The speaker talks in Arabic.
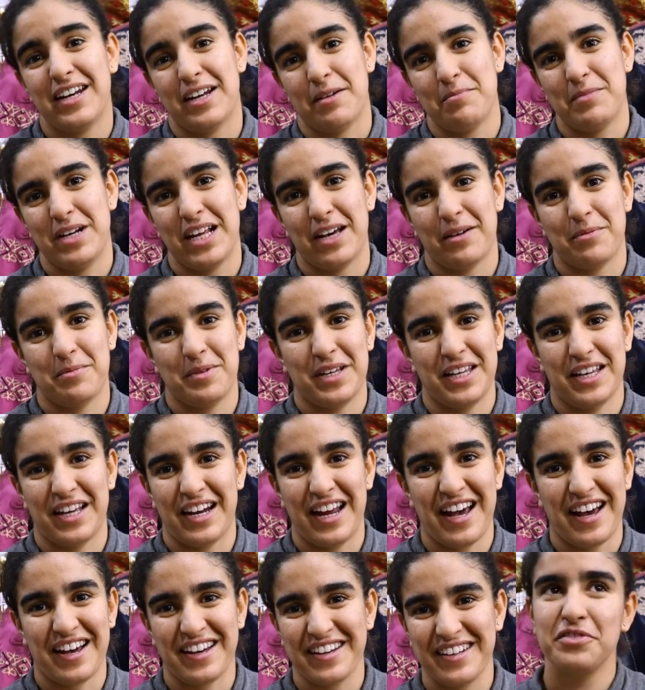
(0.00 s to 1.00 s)
عندنا ملاعبية
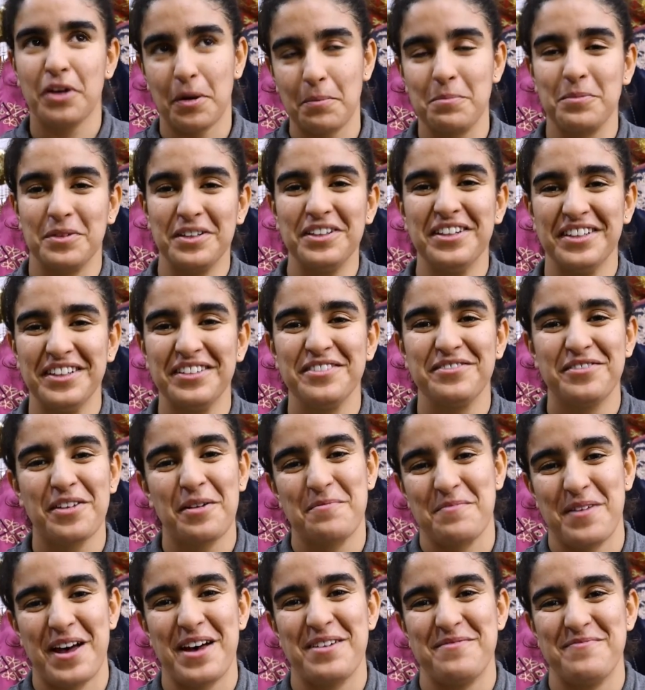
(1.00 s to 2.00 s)
الحق فما
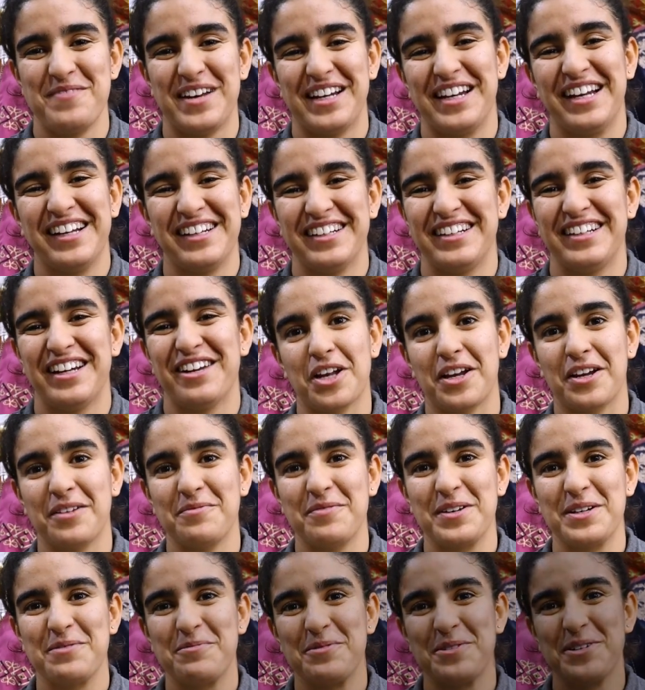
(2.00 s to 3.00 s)
فما أمل الله
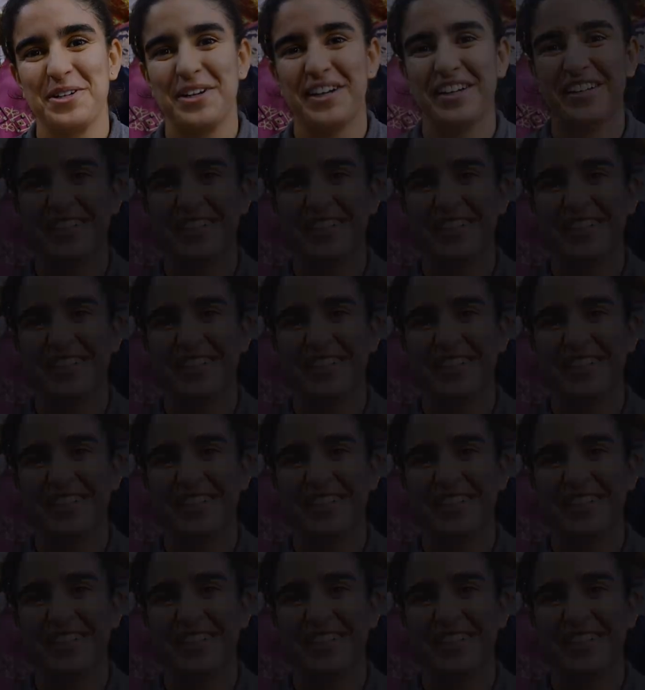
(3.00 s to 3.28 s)
مربوح